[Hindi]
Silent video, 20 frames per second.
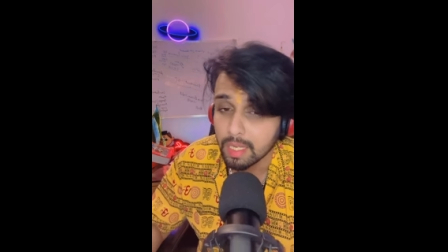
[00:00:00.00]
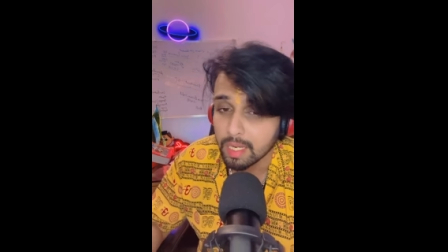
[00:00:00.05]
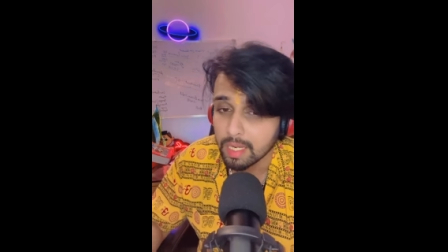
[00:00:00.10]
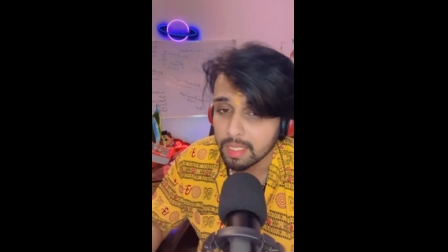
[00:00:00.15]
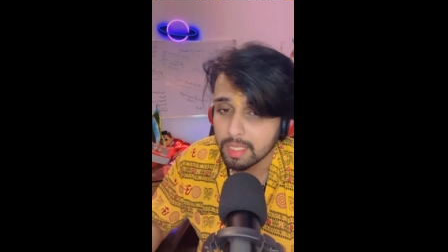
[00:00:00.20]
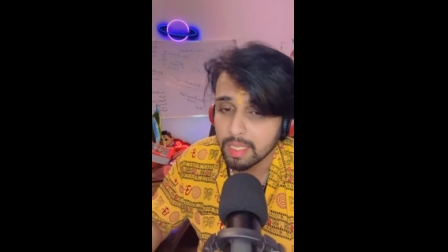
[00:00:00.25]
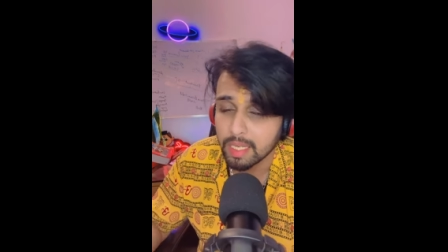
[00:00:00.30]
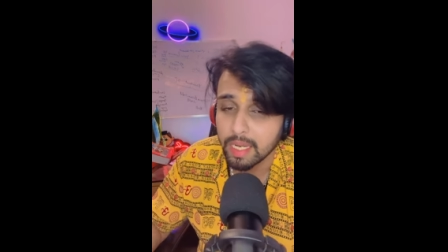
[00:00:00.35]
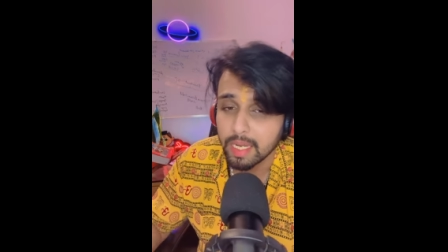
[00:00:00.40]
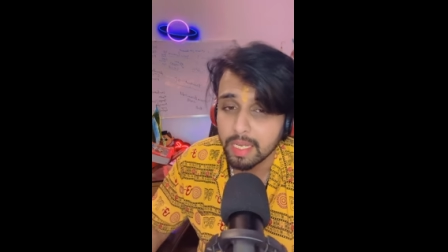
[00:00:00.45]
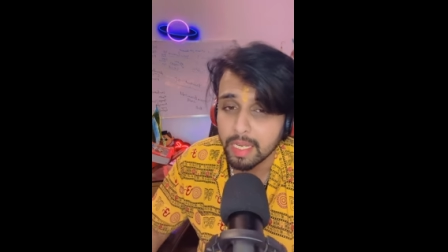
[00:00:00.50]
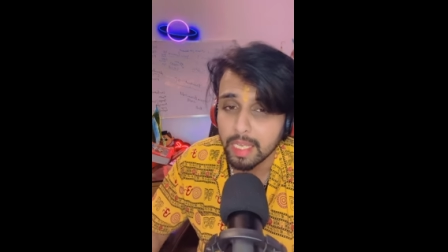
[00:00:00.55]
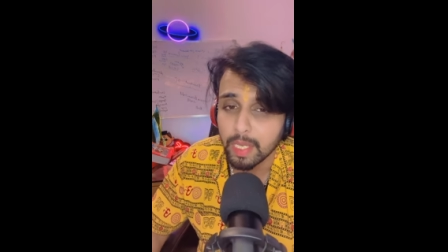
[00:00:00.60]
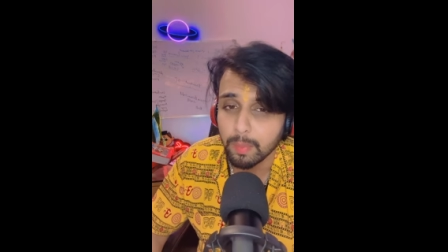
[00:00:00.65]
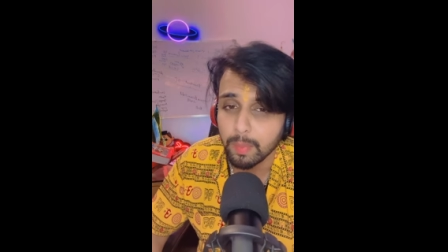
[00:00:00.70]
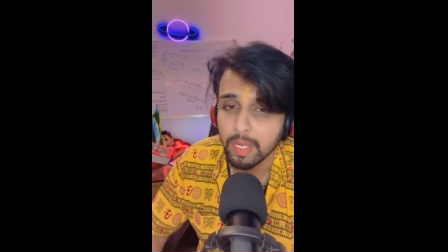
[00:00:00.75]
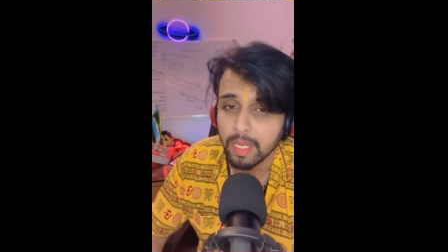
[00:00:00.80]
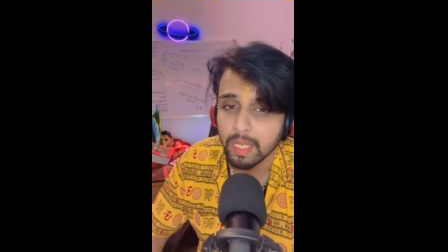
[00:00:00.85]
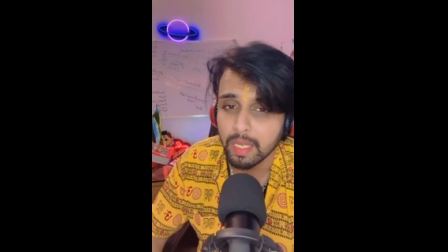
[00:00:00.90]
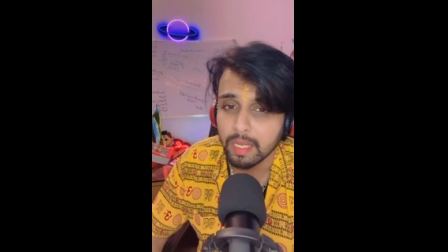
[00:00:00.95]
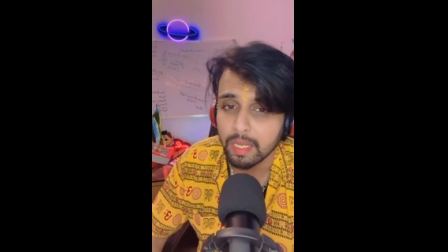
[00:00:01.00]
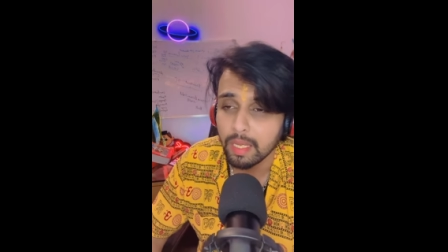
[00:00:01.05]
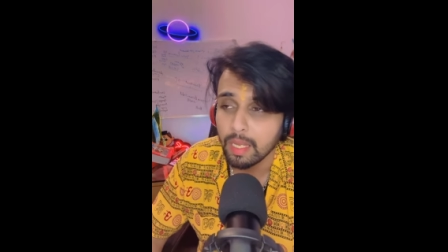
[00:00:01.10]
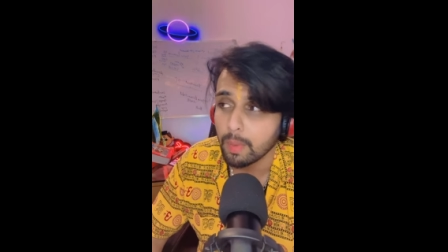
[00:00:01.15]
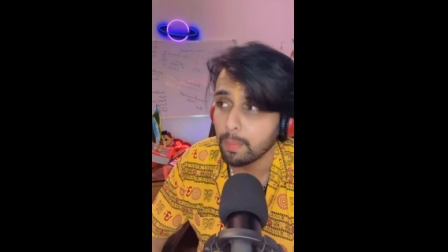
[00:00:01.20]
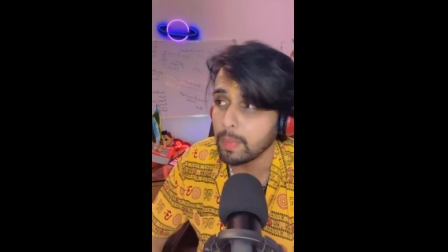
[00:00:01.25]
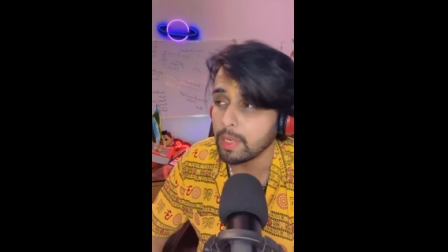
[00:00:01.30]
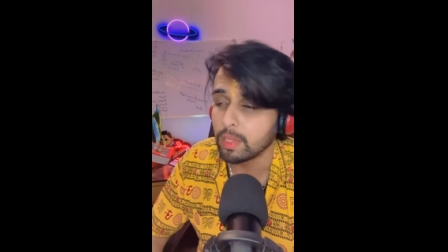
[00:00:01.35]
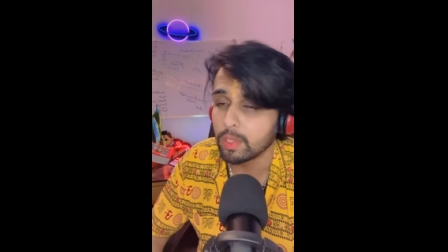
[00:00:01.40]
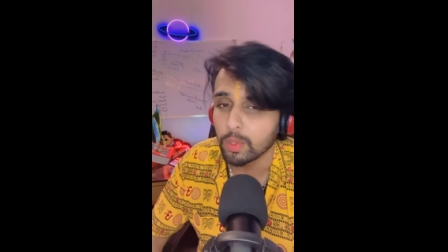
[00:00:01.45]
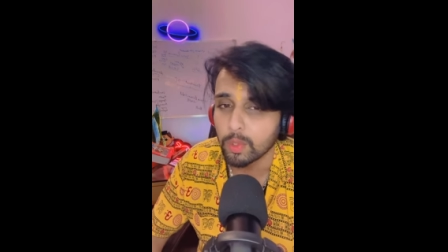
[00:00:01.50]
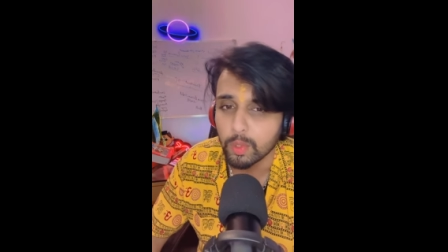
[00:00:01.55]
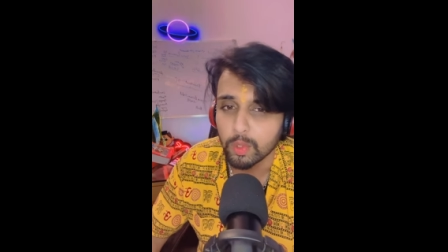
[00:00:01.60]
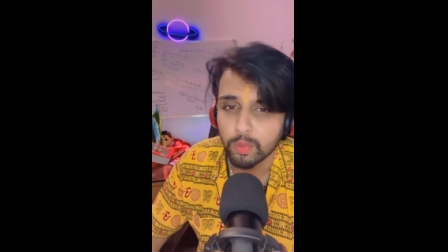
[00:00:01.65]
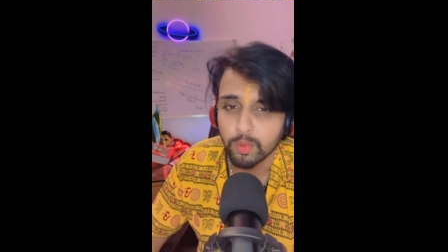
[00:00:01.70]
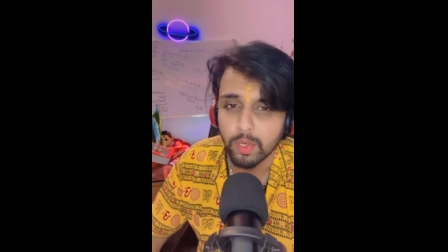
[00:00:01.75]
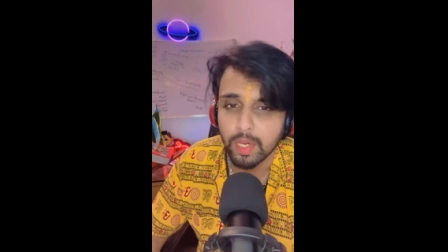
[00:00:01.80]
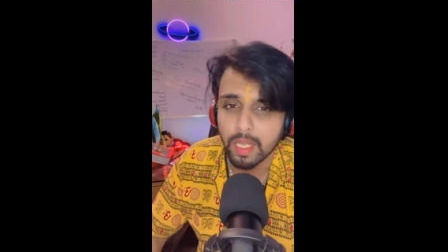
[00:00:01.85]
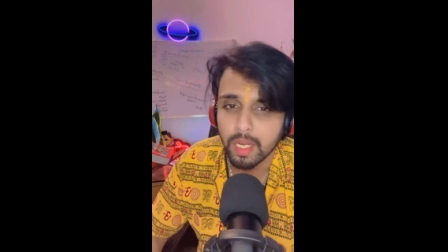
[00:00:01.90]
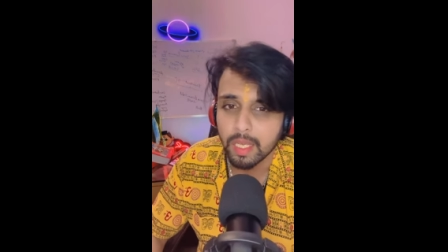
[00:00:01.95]
हर जगह नहीं मिली है तो
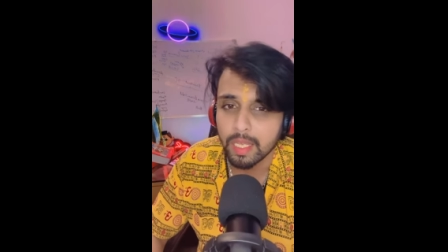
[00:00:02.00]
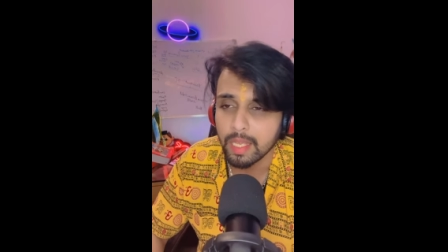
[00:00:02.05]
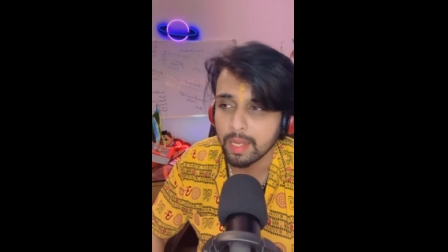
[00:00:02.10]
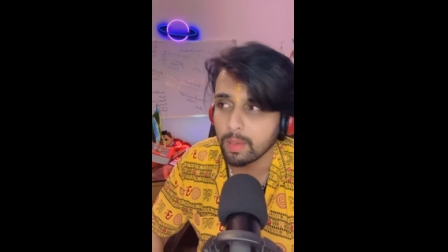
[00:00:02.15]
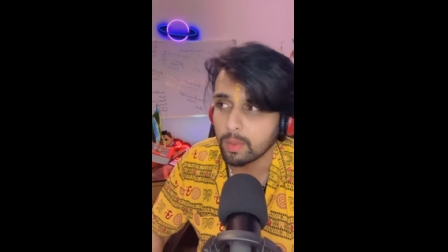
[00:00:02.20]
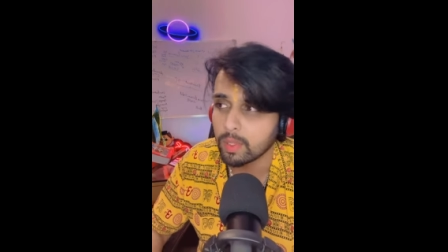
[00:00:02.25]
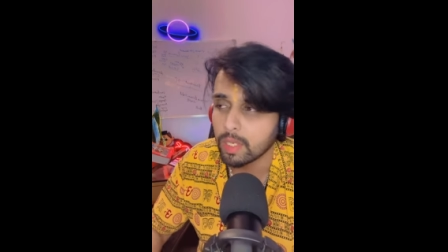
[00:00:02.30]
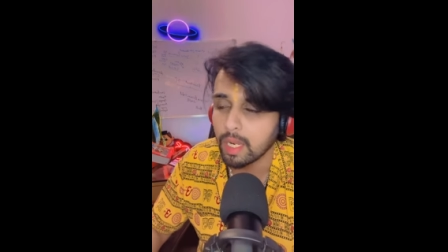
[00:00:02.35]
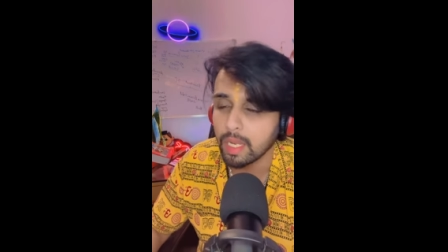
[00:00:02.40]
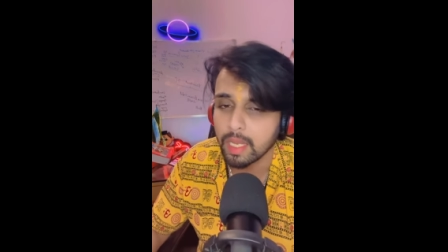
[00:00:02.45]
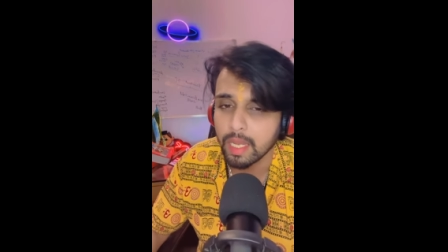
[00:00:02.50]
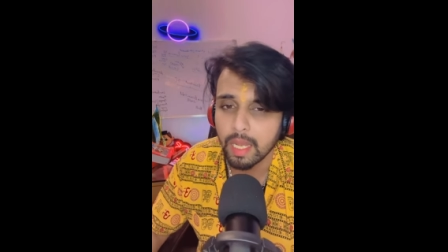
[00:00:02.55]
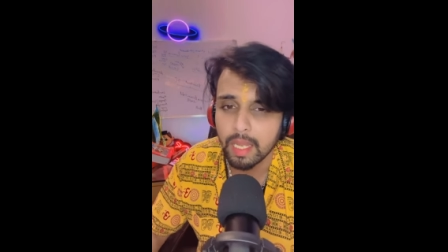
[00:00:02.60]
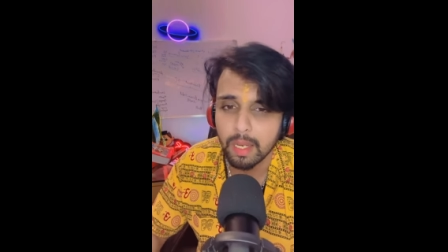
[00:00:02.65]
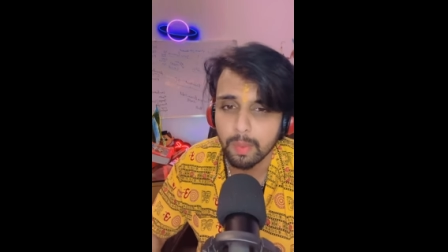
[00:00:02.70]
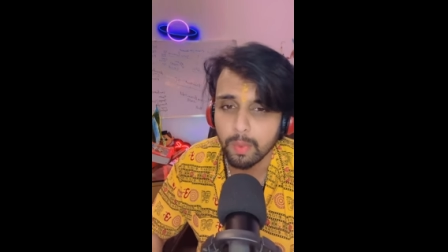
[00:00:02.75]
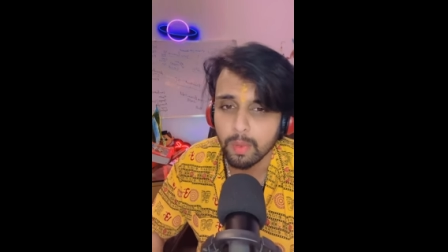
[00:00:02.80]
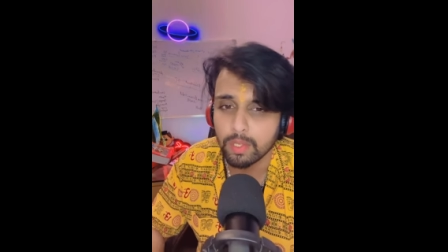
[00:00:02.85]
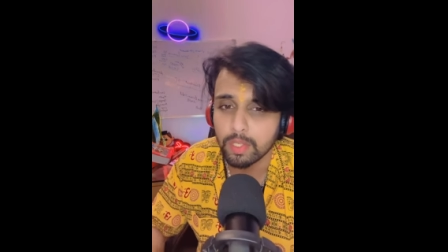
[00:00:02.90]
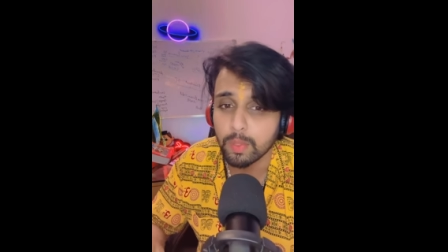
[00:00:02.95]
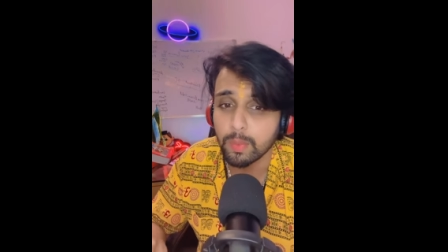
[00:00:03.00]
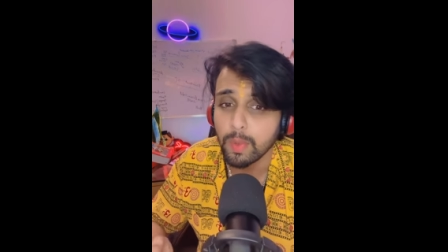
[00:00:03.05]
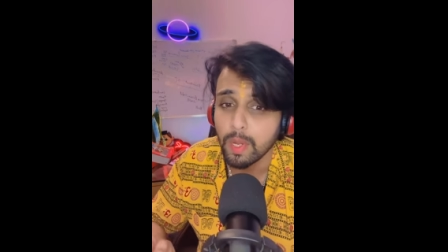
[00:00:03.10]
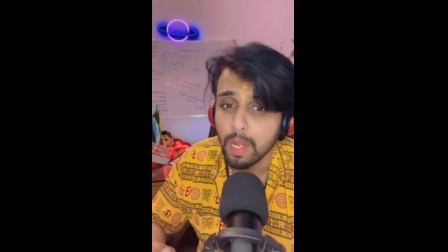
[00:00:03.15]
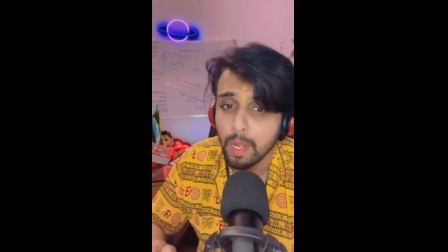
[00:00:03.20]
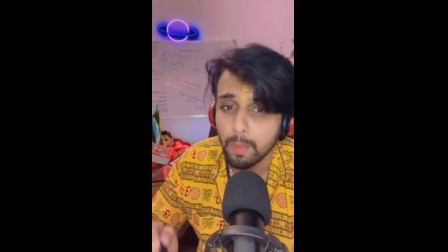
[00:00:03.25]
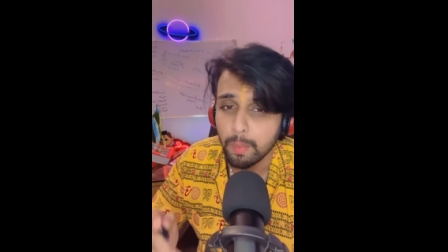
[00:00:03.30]
दोष वगैरह क्या होता है क्या नहीं मेरे को सब